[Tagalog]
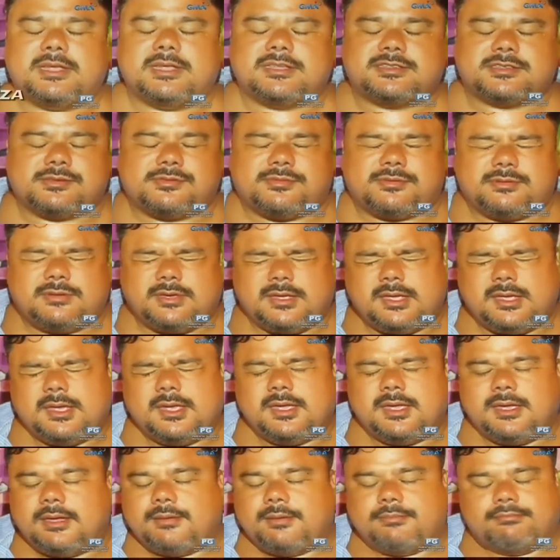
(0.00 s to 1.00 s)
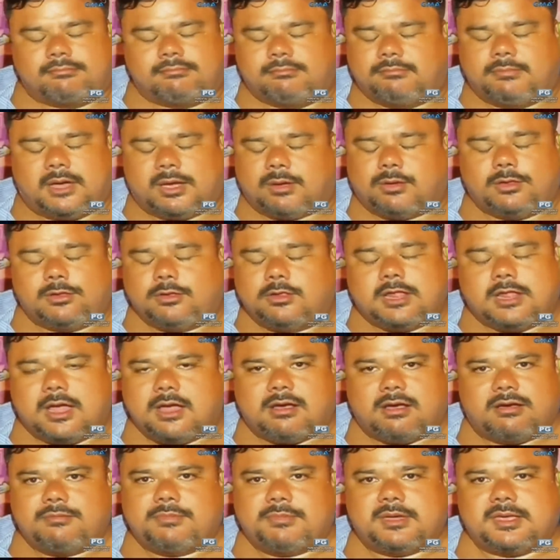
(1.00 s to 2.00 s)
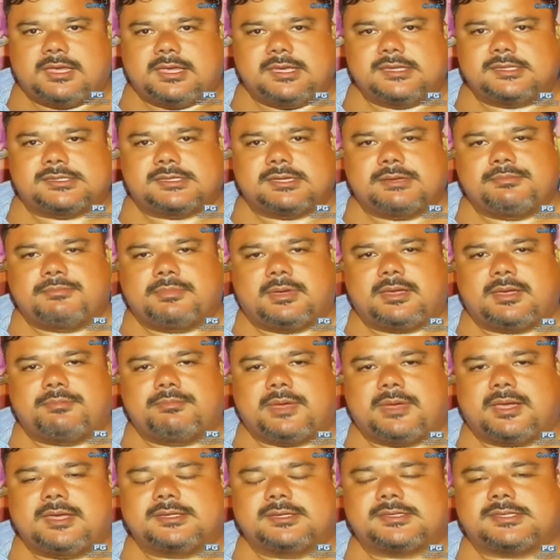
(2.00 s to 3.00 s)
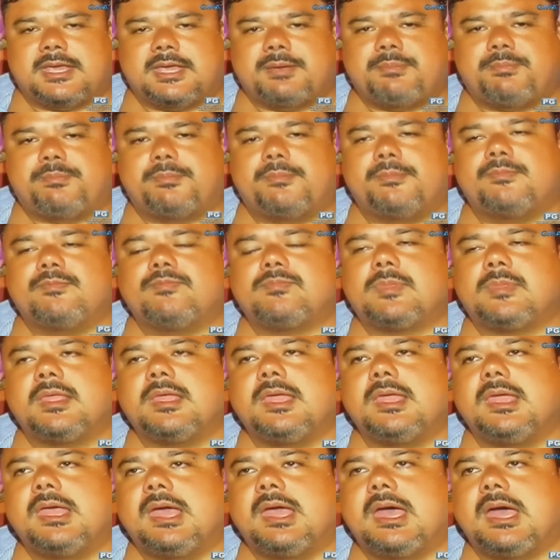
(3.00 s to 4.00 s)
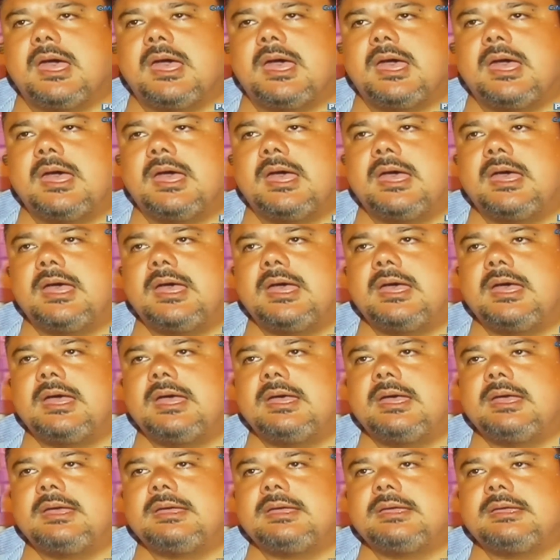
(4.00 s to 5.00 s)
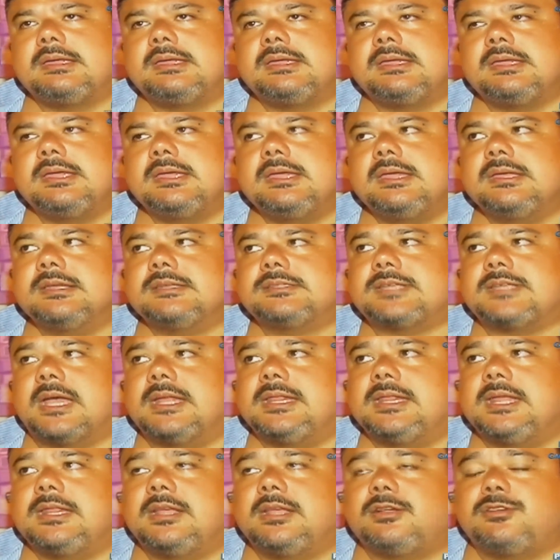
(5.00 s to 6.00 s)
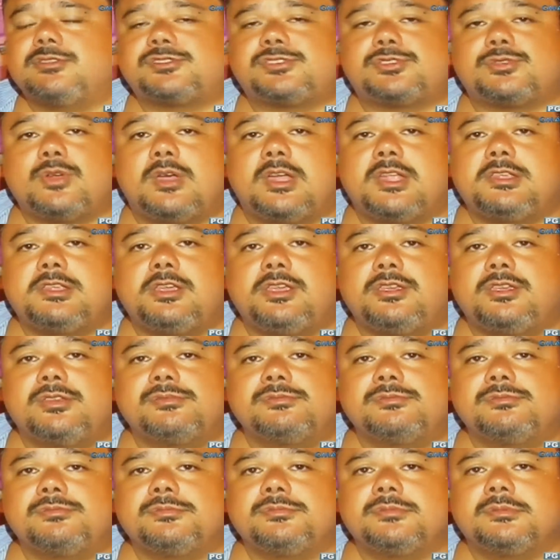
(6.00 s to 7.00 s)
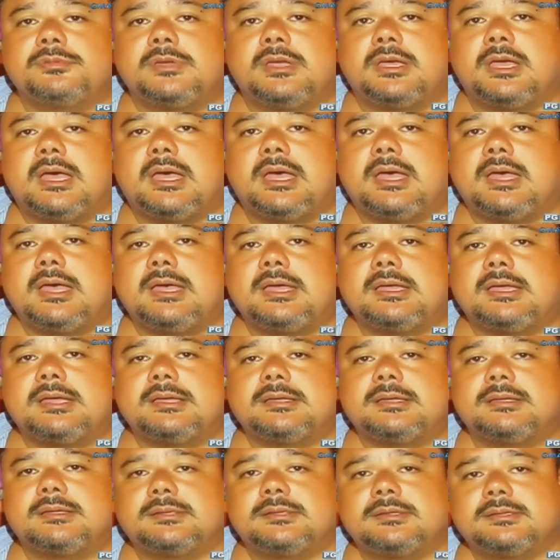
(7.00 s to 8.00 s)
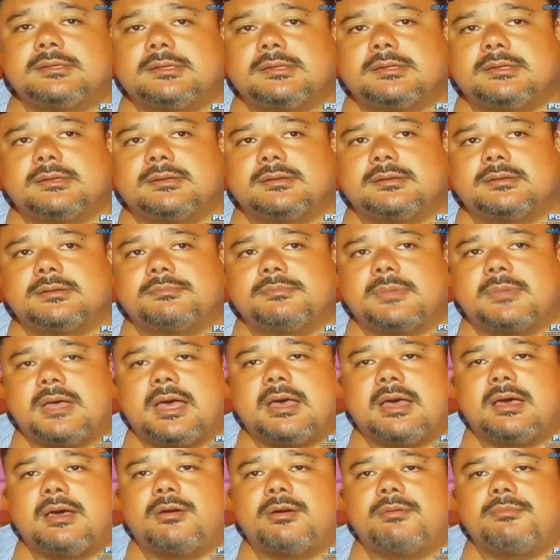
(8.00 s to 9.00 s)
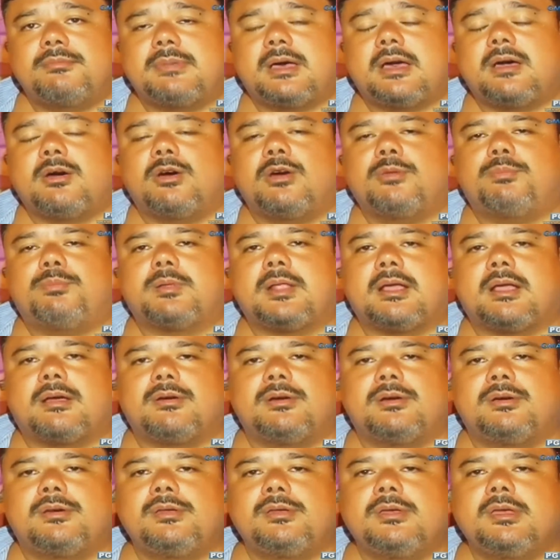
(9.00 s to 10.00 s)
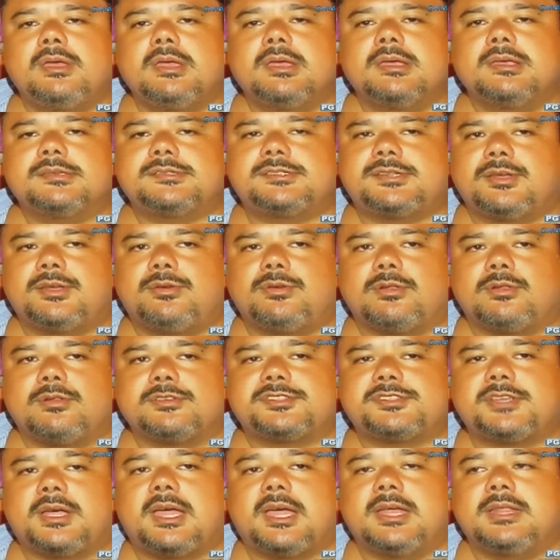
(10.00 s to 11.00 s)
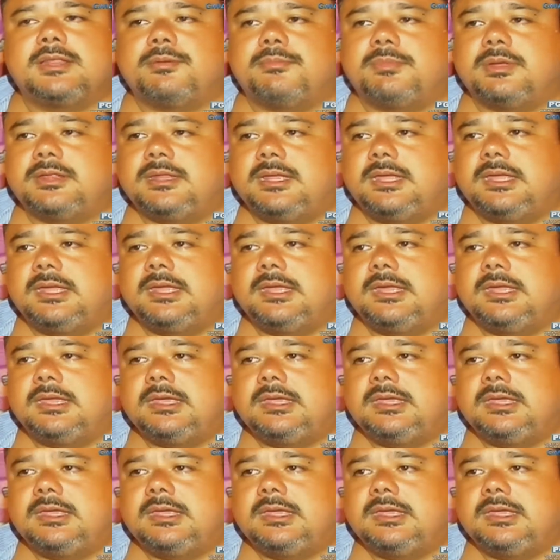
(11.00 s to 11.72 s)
medyo magulo lang ako mag-isip. Mag- mag-isip. Uh, sana nagustuhan niyo yung uh, mga, mga obra ko. Siguro sakay naman ni,